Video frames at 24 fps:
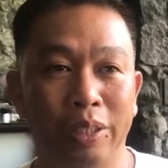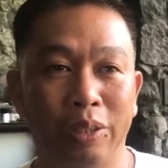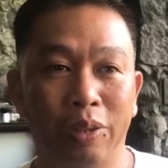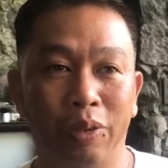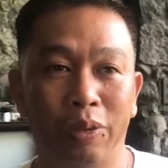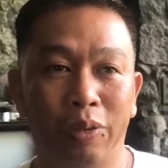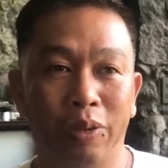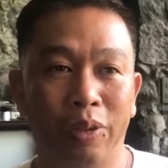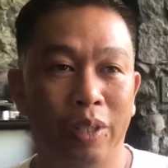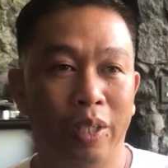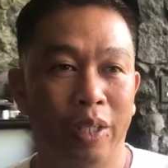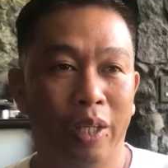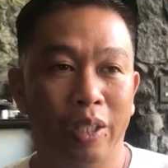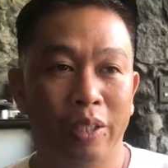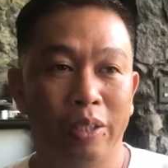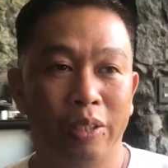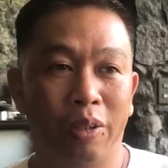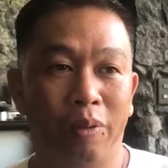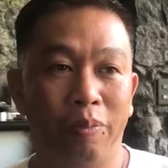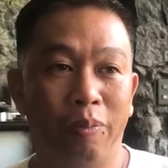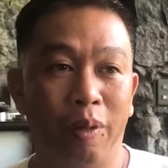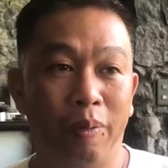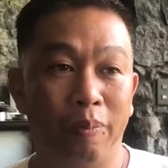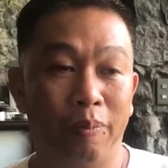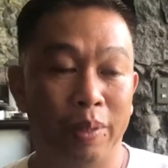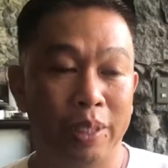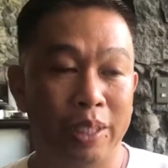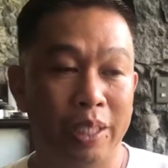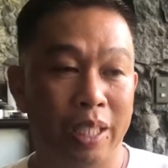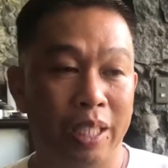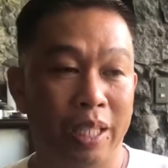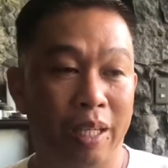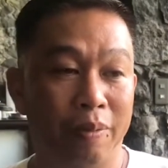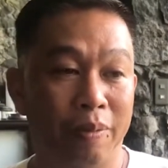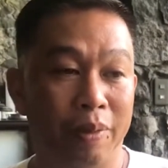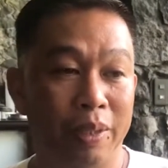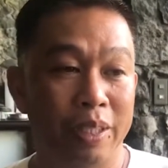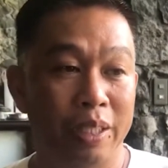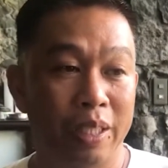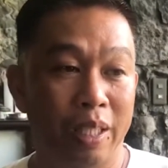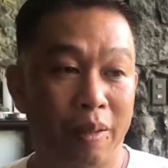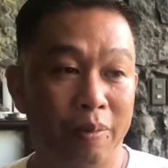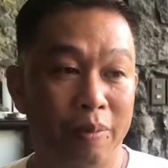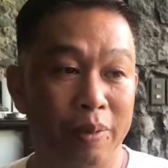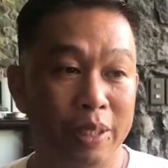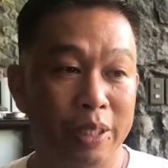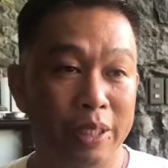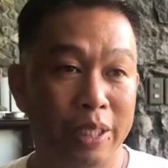So, sobrang pasalamat
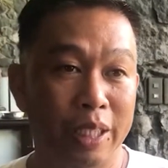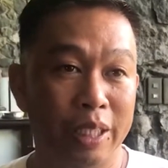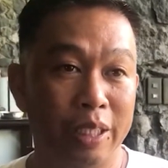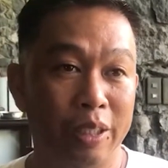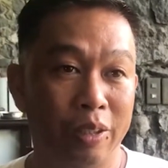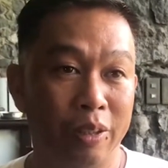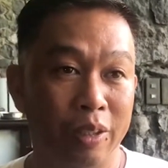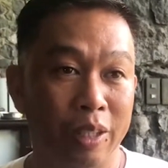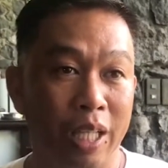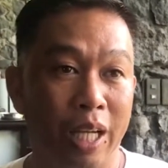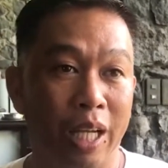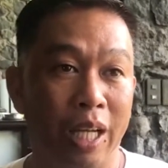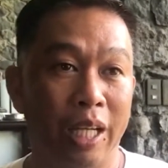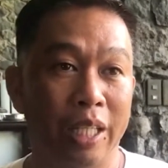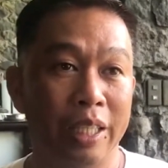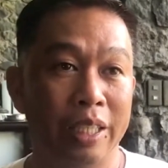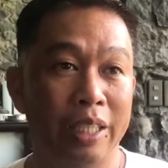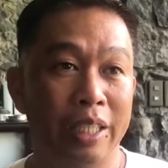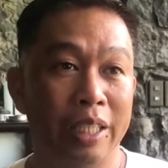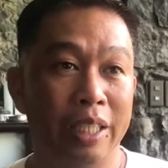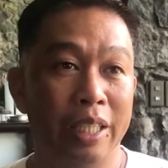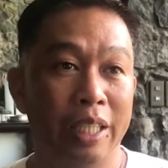namin sa inyong lahat.